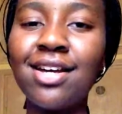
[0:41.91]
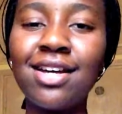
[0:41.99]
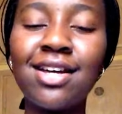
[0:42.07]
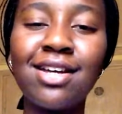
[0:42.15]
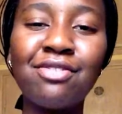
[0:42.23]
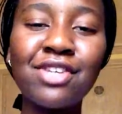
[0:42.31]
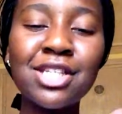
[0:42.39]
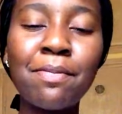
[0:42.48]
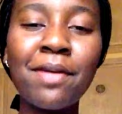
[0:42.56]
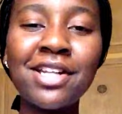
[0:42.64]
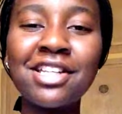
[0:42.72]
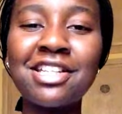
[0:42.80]
Uh, faça
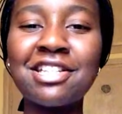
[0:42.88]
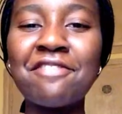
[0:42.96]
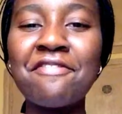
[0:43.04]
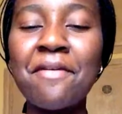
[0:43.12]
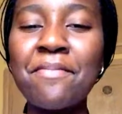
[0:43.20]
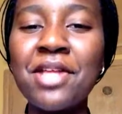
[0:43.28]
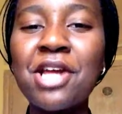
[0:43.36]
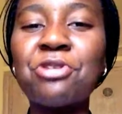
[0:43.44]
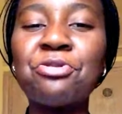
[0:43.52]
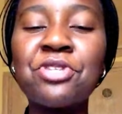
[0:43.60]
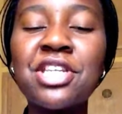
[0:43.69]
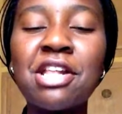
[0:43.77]
parte dessa família,
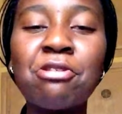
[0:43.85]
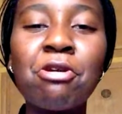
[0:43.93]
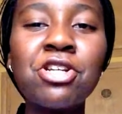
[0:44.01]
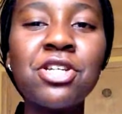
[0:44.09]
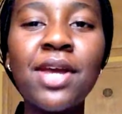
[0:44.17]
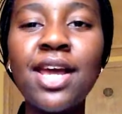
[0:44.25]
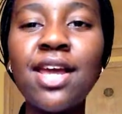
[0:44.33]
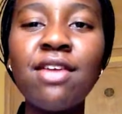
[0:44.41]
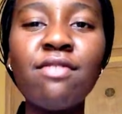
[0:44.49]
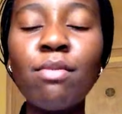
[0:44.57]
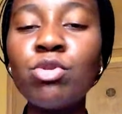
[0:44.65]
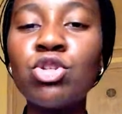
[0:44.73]
junte-se a nós
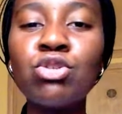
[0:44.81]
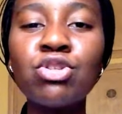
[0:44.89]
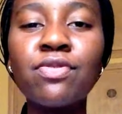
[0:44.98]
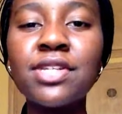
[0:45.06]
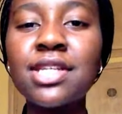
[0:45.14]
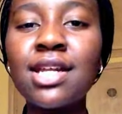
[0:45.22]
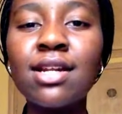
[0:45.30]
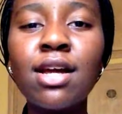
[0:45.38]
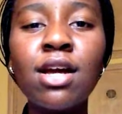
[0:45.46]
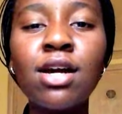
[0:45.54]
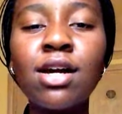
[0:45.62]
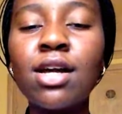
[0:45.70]
e vamos juntos fazer,
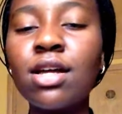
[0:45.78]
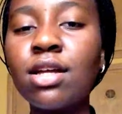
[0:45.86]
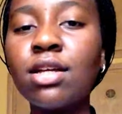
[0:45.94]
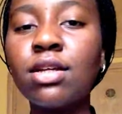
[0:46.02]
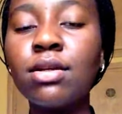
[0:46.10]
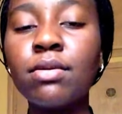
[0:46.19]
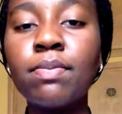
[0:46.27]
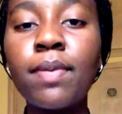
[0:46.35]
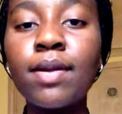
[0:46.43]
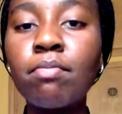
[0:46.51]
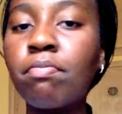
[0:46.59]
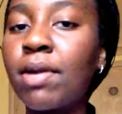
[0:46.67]
uh,
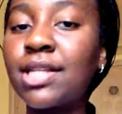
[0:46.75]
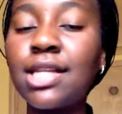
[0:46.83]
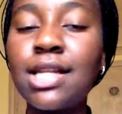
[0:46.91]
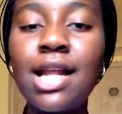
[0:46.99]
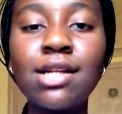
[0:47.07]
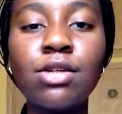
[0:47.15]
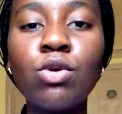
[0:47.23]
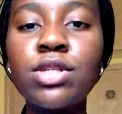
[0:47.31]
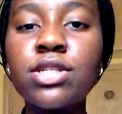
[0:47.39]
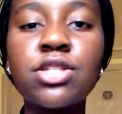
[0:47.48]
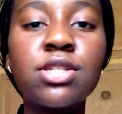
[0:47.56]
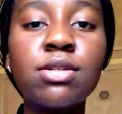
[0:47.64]
uh, partilhar
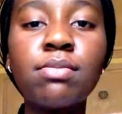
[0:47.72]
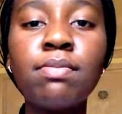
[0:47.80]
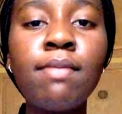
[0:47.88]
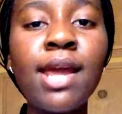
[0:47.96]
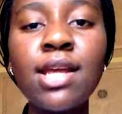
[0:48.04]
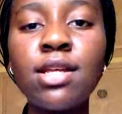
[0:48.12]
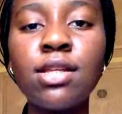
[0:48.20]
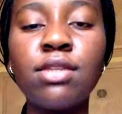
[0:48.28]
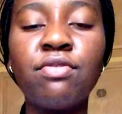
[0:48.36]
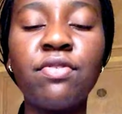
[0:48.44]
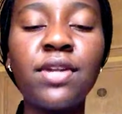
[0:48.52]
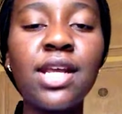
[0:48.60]
coisas bem
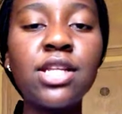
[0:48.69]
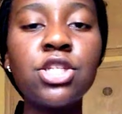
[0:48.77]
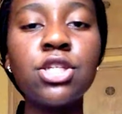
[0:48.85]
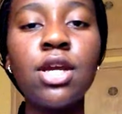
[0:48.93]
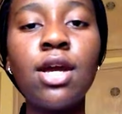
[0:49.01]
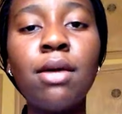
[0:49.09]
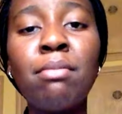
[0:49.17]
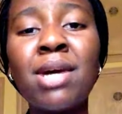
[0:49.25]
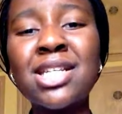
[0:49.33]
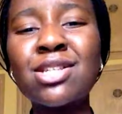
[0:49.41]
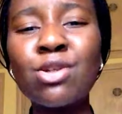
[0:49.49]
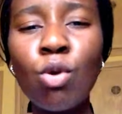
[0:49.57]
diferentes,
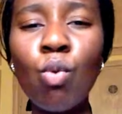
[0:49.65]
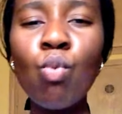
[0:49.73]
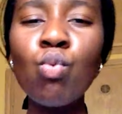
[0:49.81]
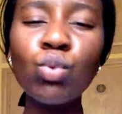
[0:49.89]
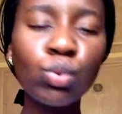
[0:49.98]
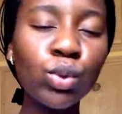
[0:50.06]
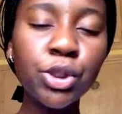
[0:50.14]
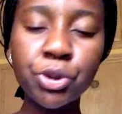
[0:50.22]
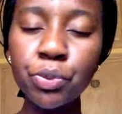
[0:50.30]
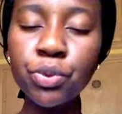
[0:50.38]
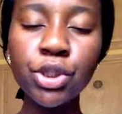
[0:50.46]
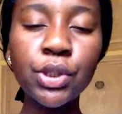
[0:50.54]
mas com um,
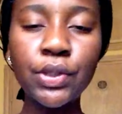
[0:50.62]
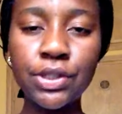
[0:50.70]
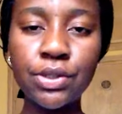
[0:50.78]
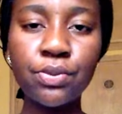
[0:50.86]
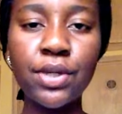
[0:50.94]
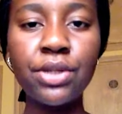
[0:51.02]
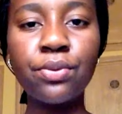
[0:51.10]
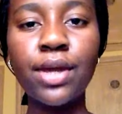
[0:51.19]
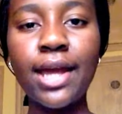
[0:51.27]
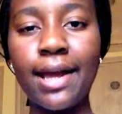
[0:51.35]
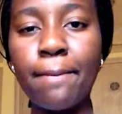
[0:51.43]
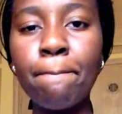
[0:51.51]
um, único intuito
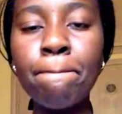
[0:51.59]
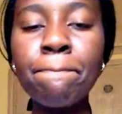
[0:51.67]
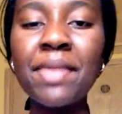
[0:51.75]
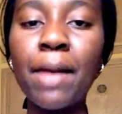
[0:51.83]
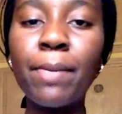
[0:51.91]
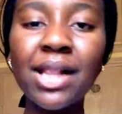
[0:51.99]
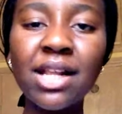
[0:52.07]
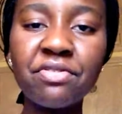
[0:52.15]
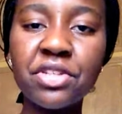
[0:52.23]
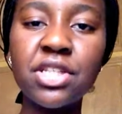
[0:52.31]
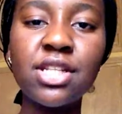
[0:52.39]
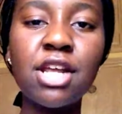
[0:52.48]
que é a
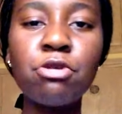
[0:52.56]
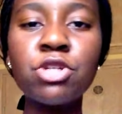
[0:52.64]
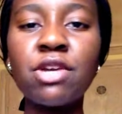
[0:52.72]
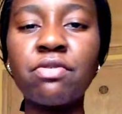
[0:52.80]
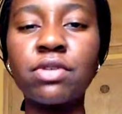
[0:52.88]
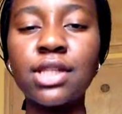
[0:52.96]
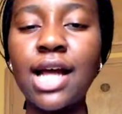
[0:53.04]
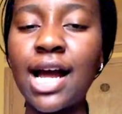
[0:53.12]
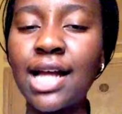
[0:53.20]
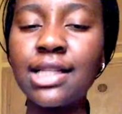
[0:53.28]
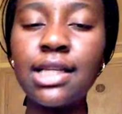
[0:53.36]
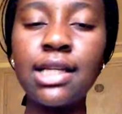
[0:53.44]
palavra de Deus, a
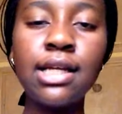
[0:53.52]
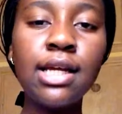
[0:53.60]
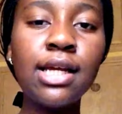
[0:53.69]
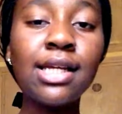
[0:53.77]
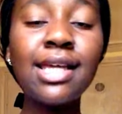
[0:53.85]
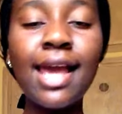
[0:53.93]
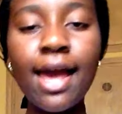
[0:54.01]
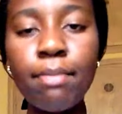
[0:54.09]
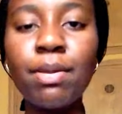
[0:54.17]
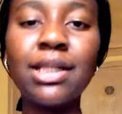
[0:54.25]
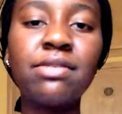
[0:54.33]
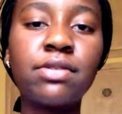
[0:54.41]
verdade, que é
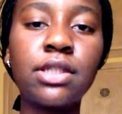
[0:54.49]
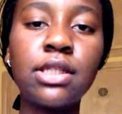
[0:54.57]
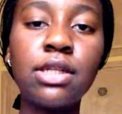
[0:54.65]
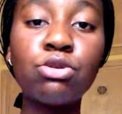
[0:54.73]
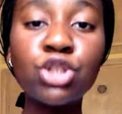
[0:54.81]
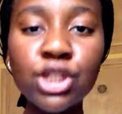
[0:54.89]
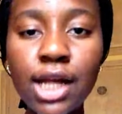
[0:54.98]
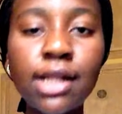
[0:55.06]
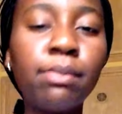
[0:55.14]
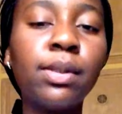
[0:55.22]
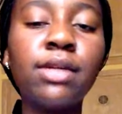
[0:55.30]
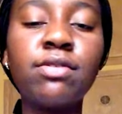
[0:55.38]
a palavra de Deus, está
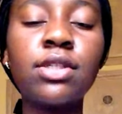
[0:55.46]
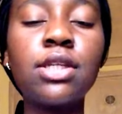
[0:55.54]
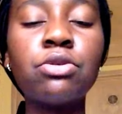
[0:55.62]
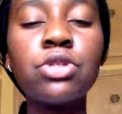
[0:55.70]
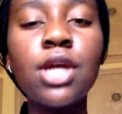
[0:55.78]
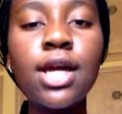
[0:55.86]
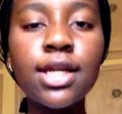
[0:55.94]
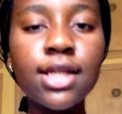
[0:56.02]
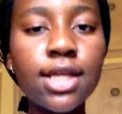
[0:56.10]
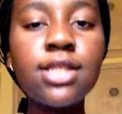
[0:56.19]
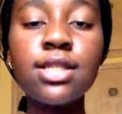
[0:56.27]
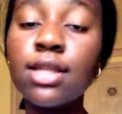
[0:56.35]
na palavra de Deus
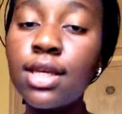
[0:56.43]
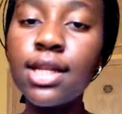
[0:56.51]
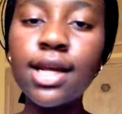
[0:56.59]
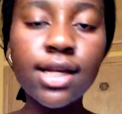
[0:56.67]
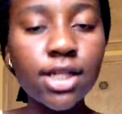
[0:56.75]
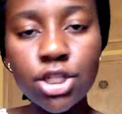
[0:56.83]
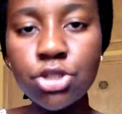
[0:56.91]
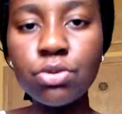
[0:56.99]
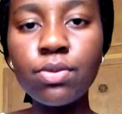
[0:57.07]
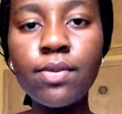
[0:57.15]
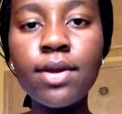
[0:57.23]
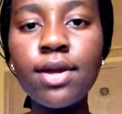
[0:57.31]
e seguir a
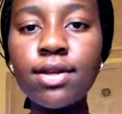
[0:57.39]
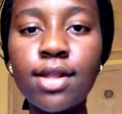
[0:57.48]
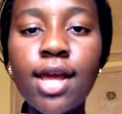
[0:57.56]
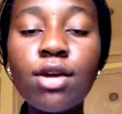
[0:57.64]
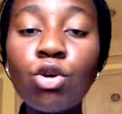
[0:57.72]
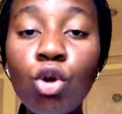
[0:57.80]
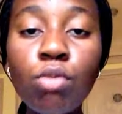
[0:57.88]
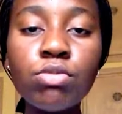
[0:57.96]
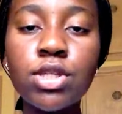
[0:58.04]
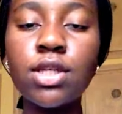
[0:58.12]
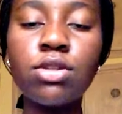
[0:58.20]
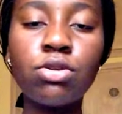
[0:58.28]
Cristo, né?
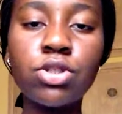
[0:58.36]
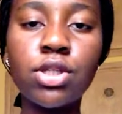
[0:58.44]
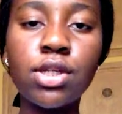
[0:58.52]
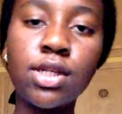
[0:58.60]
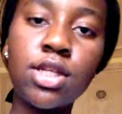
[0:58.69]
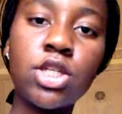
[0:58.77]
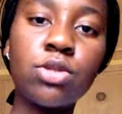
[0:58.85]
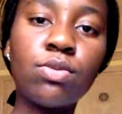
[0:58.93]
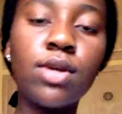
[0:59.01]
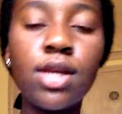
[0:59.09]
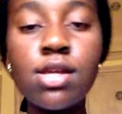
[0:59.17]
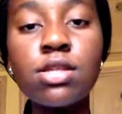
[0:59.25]
Como seguidores de Cristo.
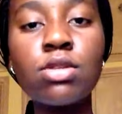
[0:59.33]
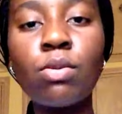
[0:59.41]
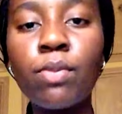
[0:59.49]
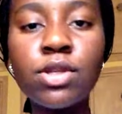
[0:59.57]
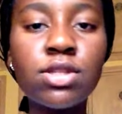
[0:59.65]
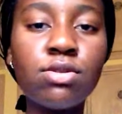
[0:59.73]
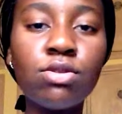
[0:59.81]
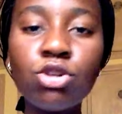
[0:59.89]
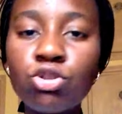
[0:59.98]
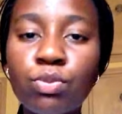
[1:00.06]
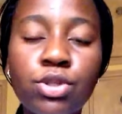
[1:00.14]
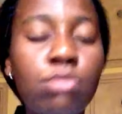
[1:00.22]
Isso não pode,
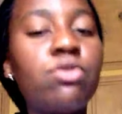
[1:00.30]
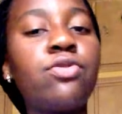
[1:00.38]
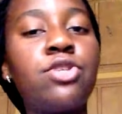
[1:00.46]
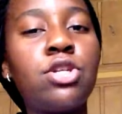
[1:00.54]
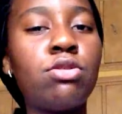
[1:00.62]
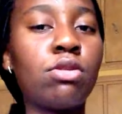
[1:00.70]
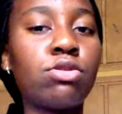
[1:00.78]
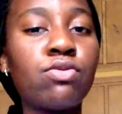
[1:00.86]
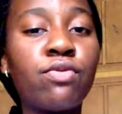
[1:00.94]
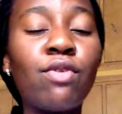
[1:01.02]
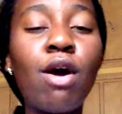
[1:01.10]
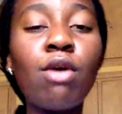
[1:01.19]
nós não podemos fugir do
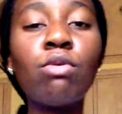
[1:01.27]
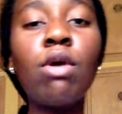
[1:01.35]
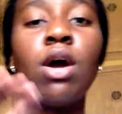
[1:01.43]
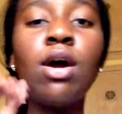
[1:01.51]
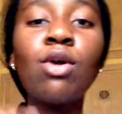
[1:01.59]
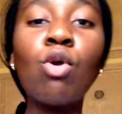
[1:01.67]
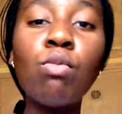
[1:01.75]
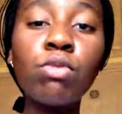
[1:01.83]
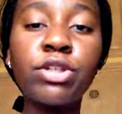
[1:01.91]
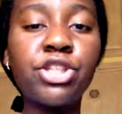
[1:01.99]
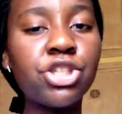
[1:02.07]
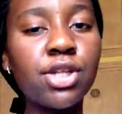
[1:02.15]
nosso foco,
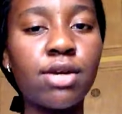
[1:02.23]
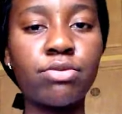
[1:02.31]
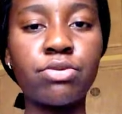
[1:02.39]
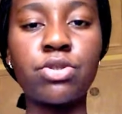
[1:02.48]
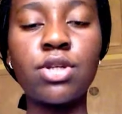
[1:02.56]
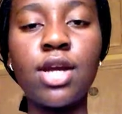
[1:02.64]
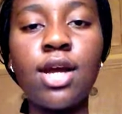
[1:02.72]
como cristãos.